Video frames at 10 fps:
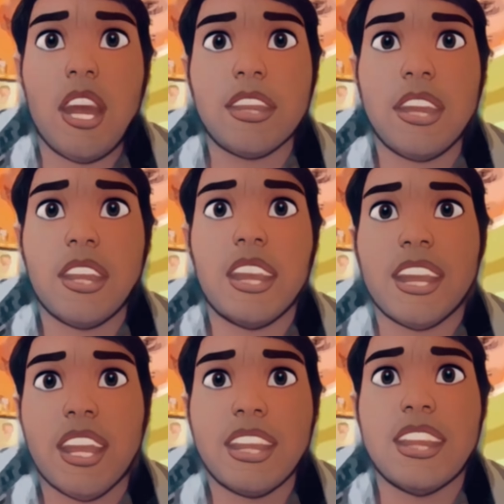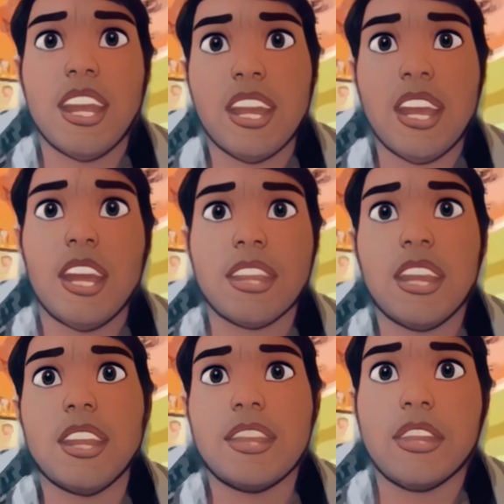అసలు ఈ ట్రైన్ చైన్ లాగితే
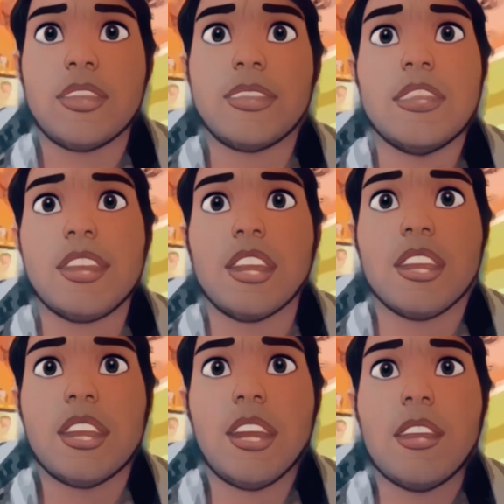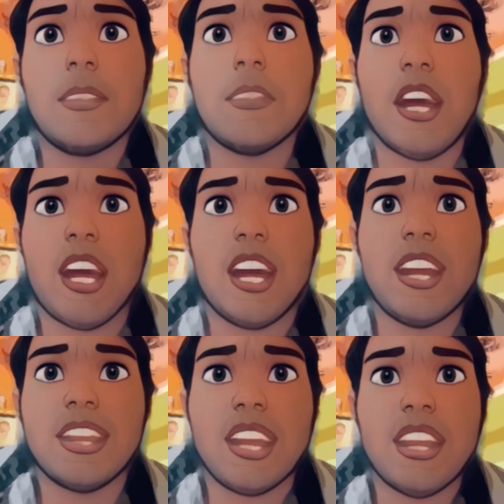ఏం జరుగుతుంది మహా
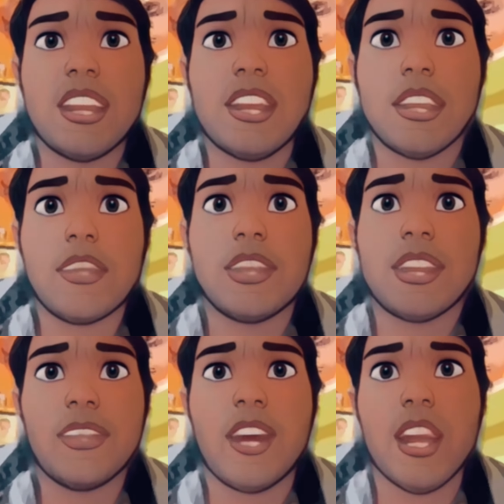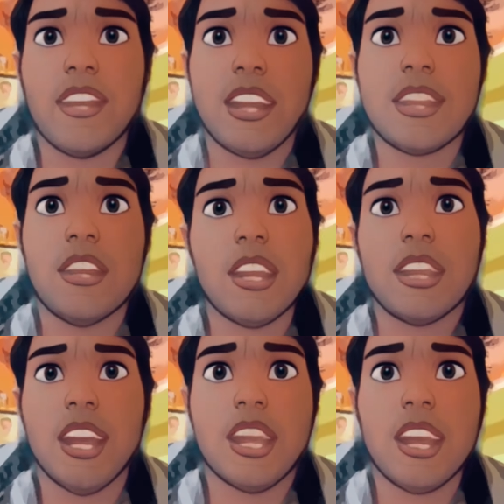అయితే తీసి వచ్చి ఫైన్ వేస్తాడు
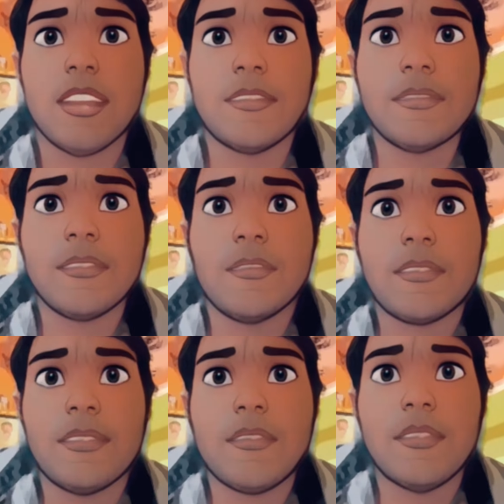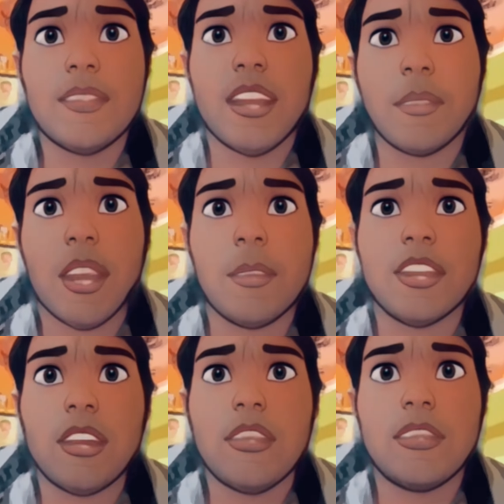అంతే కదా
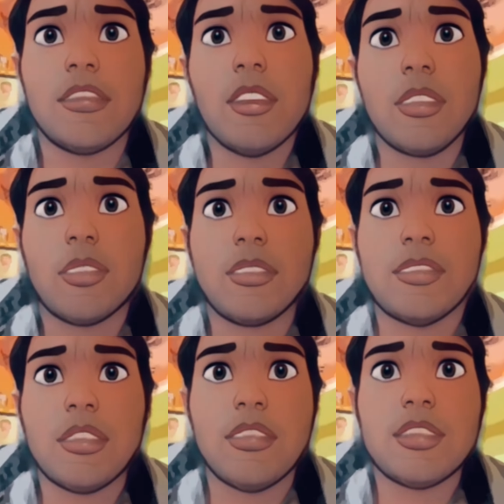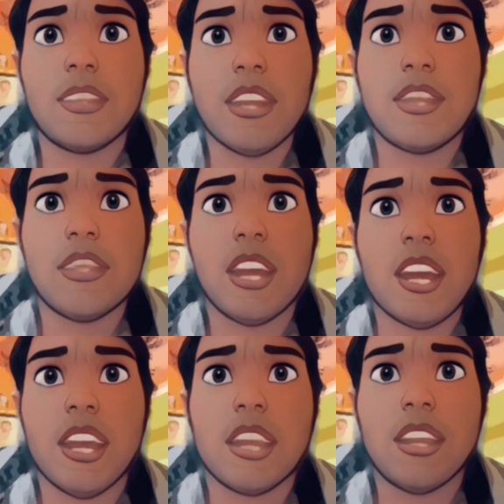మనమందరం కొంచెం కొంచెం వేసుకుని
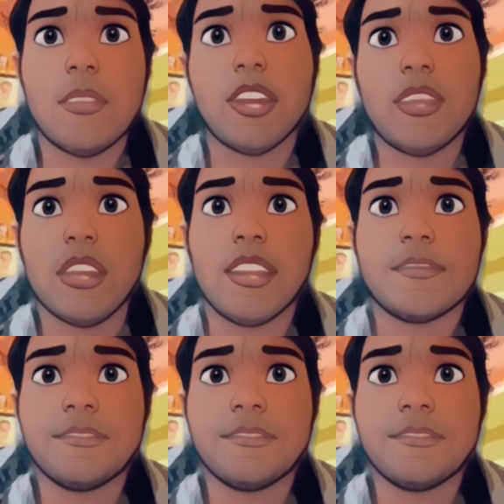కట్టేద్దాం అనుకుని